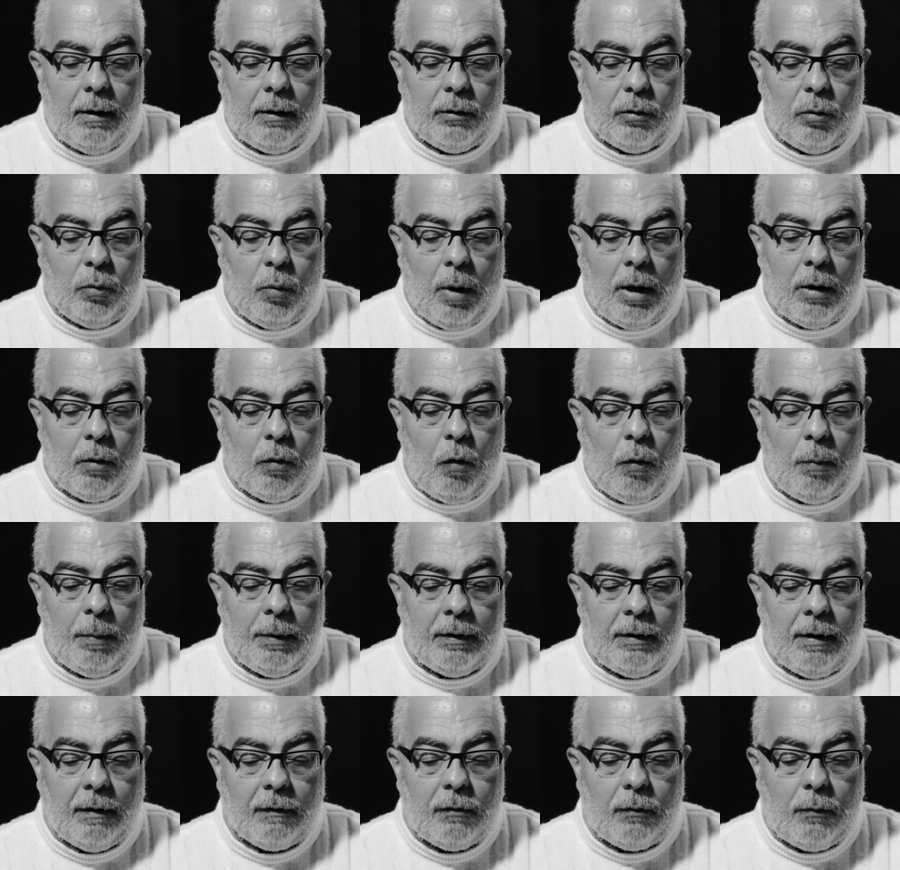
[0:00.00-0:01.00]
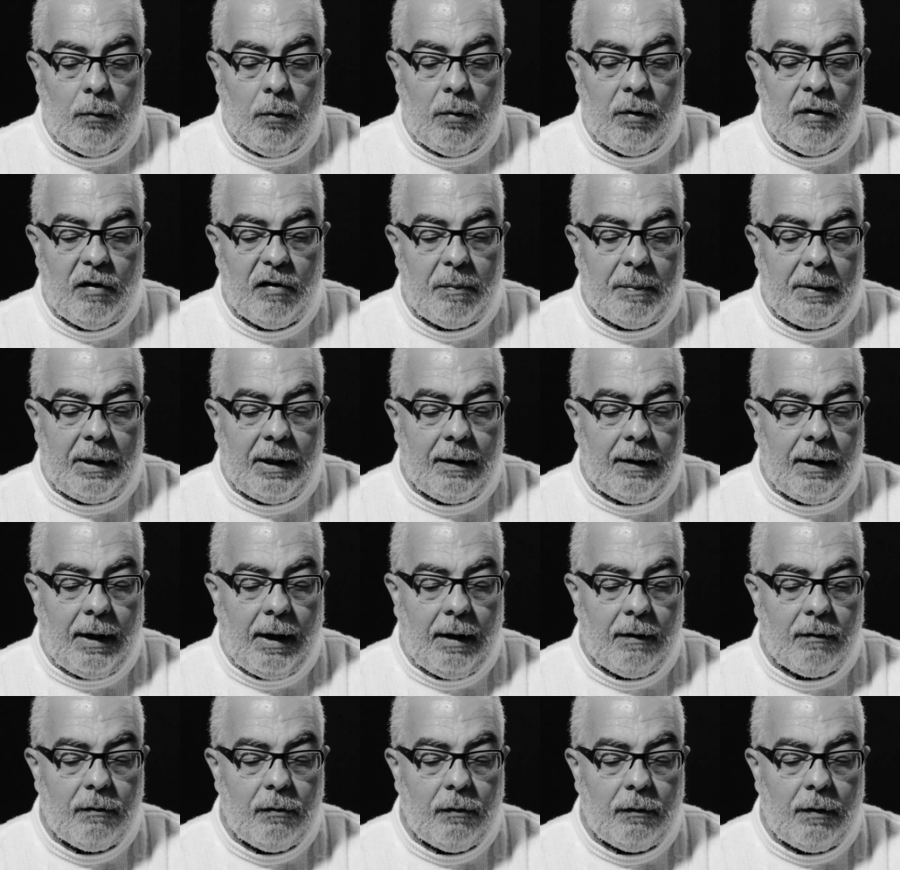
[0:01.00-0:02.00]
Do aroma e das cores
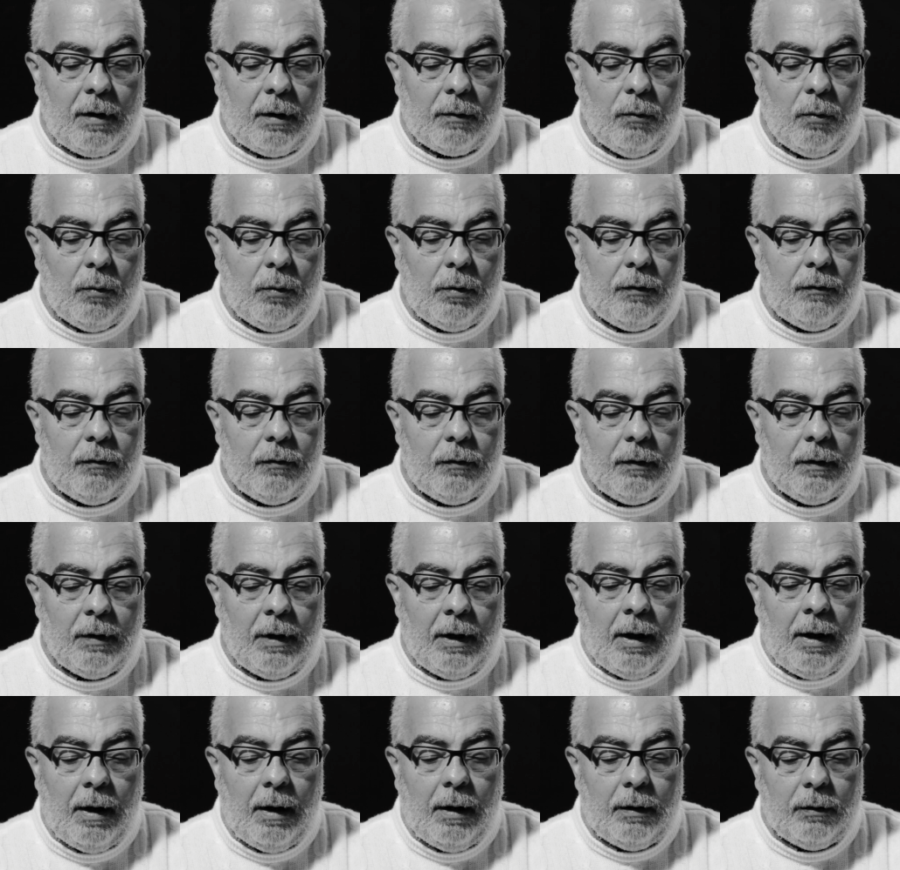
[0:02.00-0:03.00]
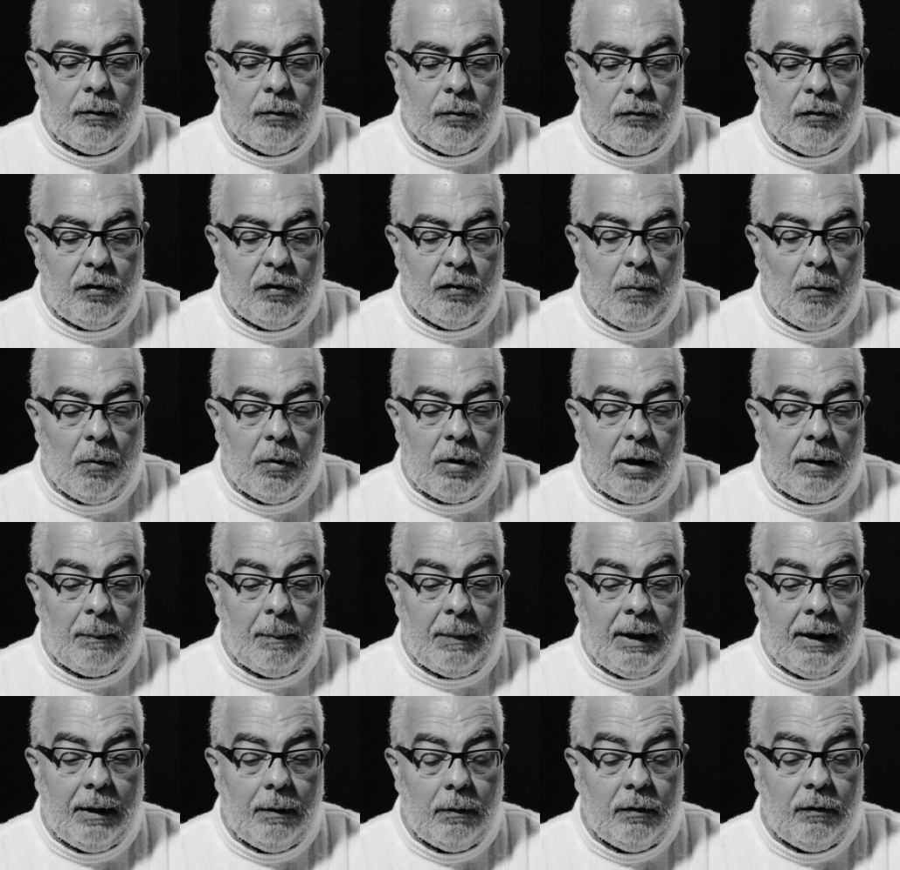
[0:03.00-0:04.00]
pregressos à noite, do
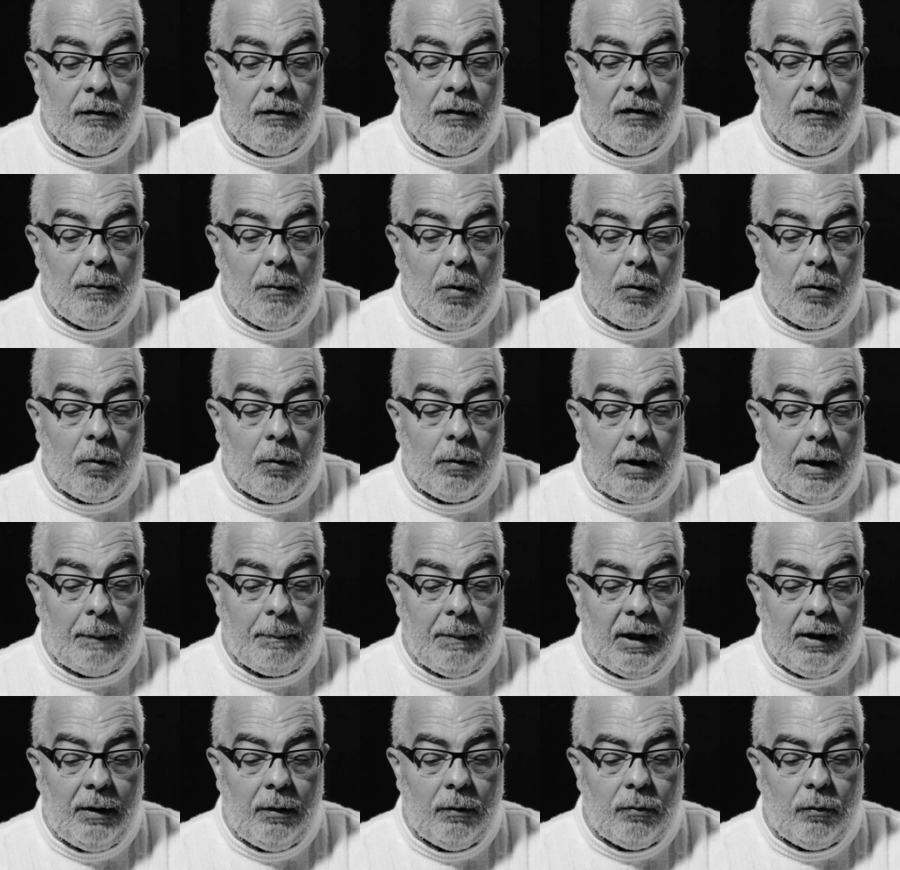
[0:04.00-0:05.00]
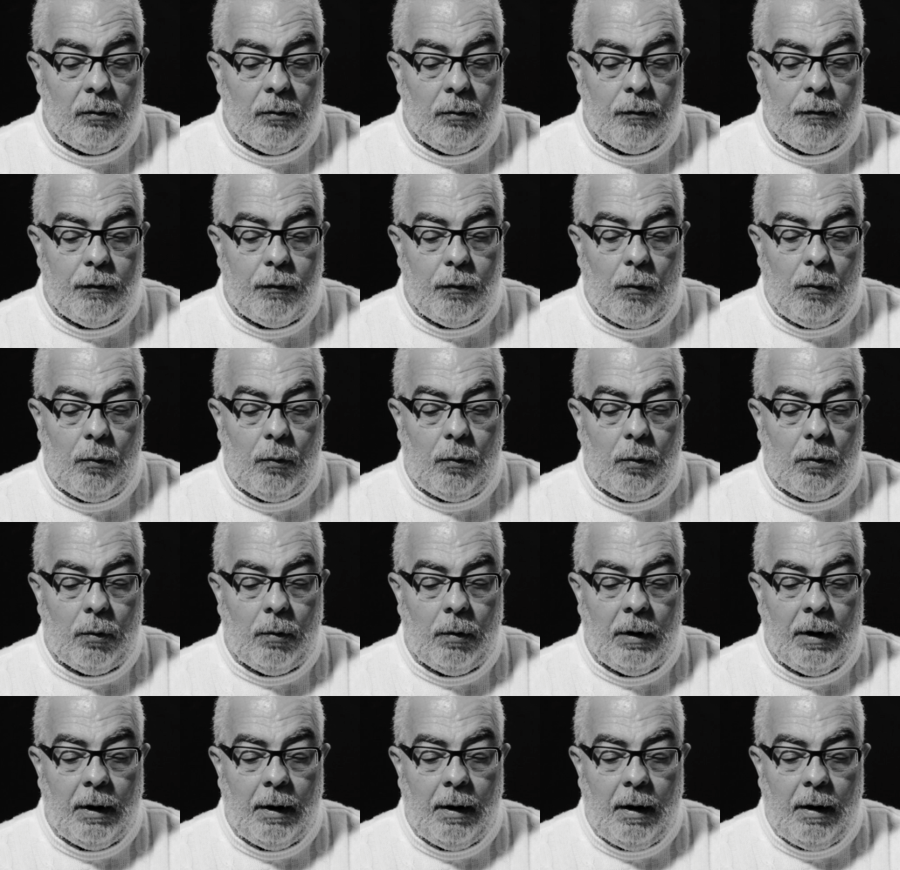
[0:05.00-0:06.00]
desmoronamento do fulcro
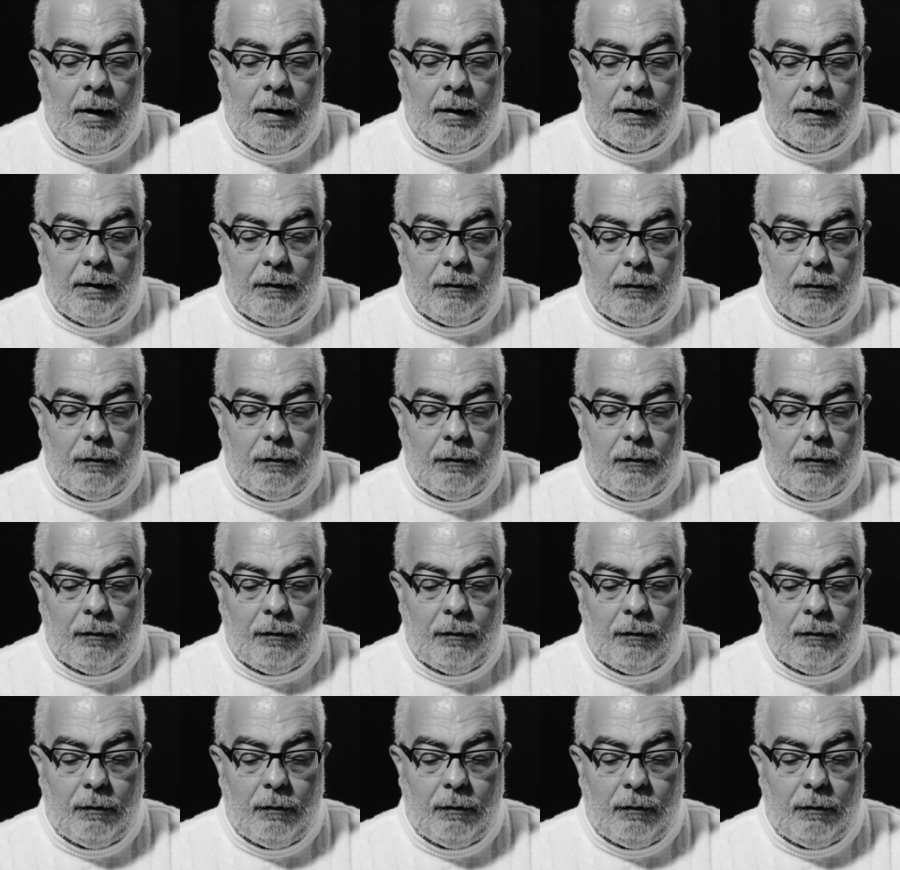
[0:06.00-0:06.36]
que